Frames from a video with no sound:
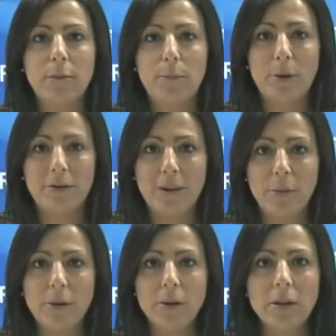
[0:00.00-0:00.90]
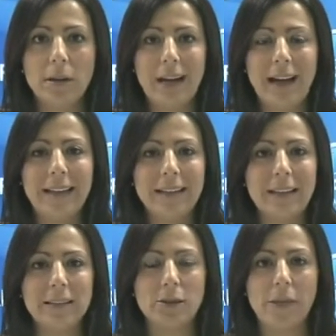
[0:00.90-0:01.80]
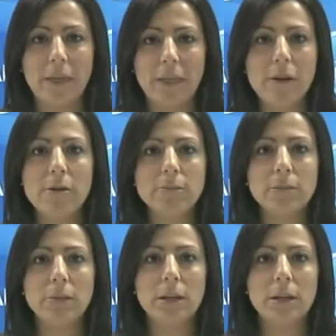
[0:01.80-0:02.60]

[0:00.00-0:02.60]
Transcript: por favor, a esta asociación